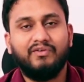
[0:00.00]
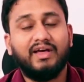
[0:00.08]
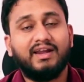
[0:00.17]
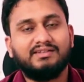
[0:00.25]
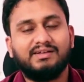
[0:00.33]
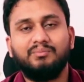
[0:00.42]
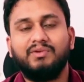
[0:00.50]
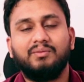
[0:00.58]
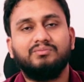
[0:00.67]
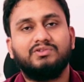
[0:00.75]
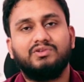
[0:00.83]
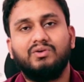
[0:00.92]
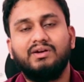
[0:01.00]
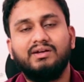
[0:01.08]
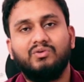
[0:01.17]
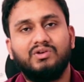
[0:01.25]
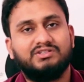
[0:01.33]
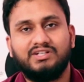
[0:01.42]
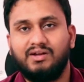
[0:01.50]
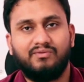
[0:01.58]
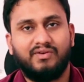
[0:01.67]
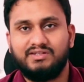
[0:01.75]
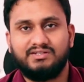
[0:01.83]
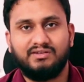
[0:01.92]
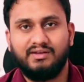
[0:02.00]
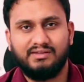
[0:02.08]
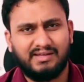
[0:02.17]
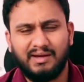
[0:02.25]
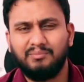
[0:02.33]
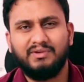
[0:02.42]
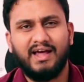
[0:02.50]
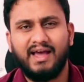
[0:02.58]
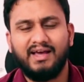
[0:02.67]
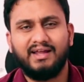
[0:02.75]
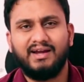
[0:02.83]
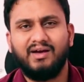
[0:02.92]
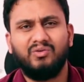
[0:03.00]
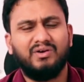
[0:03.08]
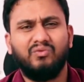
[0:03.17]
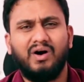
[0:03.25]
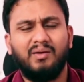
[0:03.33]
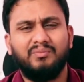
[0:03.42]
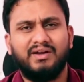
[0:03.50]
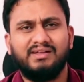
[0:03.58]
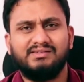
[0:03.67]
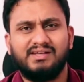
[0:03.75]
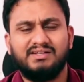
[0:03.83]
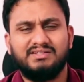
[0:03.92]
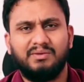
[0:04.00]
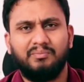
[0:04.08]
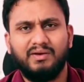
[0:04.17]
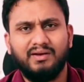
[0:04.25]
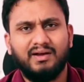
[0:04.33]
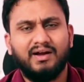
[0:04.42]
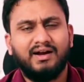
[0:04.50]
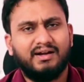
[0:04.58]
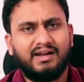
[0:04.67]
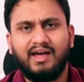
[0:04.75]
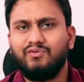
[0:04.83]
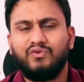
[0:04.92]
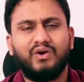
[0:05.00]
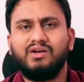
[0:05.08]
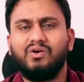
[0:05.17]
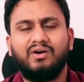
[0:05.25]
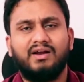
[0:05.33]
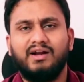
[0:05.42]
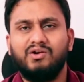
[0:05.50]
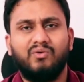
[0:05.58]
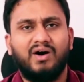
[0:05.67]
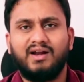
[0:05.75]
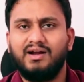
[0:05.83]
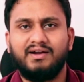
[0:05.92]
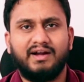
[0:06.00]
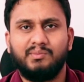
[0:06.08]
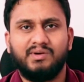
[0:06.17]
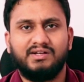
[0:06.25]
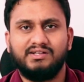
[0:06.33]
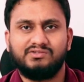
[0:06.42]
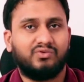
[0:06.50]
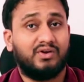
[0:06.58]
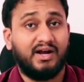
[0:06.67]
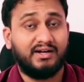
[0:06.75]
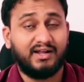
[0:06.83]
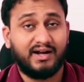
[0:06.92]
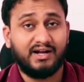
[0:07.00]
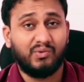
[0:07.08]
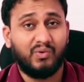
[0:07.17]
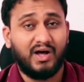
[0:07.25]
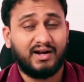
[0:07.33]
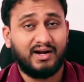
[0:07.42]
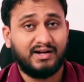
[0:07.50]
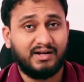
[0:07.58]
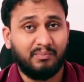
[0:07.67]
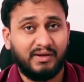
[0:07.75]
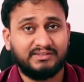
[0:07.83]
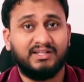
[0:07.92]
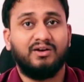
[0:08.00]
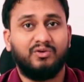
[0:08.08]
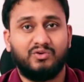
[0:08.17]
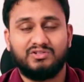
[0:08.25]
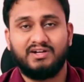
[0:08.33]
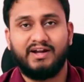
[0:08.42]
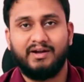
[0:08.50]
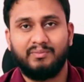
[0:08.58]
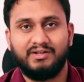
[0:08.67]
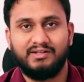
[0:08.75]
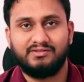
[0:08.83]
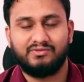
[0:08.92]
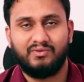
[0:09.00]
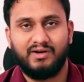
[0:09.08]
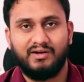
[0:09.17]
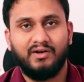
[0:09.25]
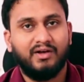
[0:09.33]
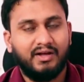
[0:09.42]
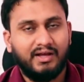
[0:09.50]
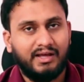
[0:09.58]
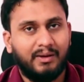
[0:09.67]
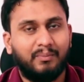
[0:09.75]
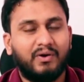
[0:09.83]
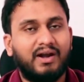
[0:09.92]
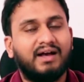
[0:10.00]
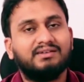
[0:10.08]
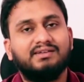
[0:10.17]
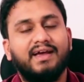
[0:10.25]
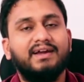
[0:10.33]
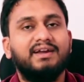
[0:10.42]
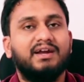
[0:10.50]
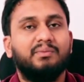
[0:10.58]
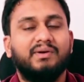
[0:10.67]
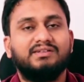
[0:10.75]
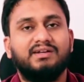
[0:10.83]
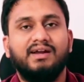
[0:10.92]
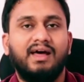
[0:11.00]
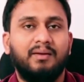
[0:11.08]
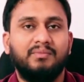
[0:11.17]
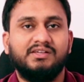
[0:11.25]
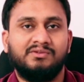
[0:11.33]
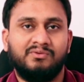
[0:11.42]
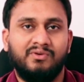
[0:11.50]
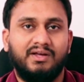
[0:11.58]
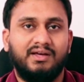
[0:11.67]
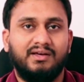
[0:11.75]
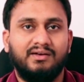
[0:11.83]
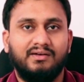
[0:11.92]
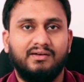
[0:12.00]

వేరే సిమ్టమ్స్తోని వచ్చారు ఫస్ట్ ఈ సేమ్ డయేరియాని వామిటింగ్స్ అని చెప్పి టైఫాయిడ్కి ఒక రెండు వారాలు ట్రీట్మెంట్ తీసుకున్నాను అంటే రెండు వారాలు అంటే పద్నాలుగు రోజులు ట్రీట్మెంట్ తీసుకున్నాను ఇప్పుడు లంగ్స్ ఎయిటీ ఎయిట్ పర్సెంట్ డ్యామేజ్ ఉన్నాయి